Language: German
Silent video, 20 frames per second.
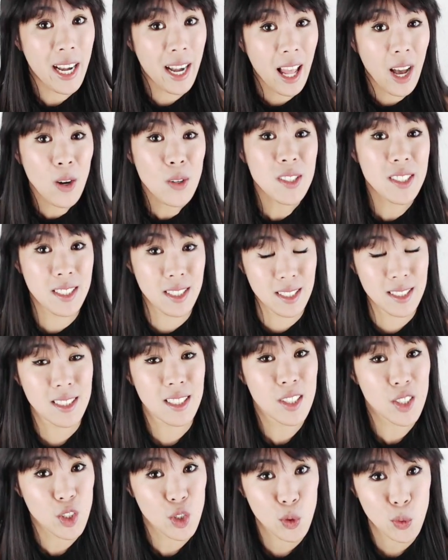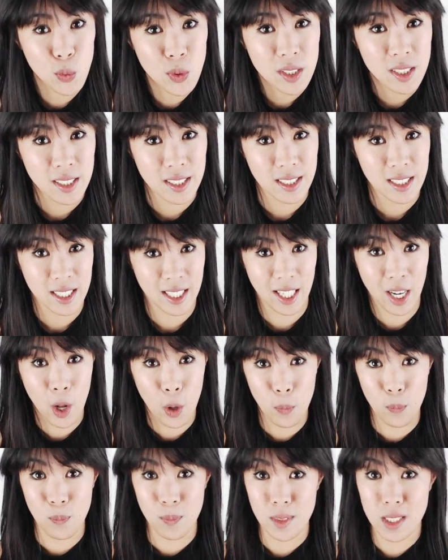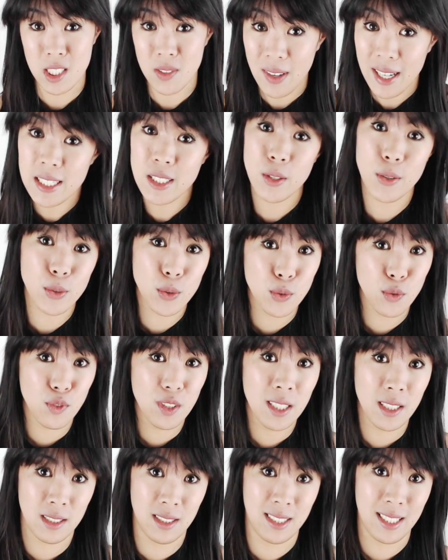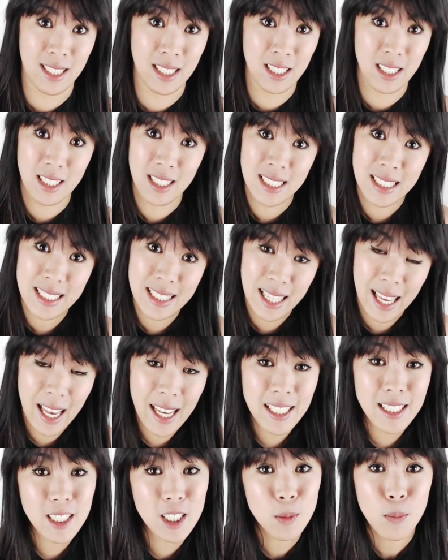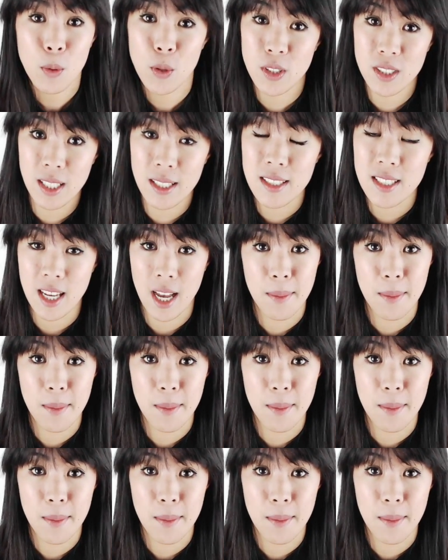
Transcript: Laut dieser Studie glaubten 2014 30% der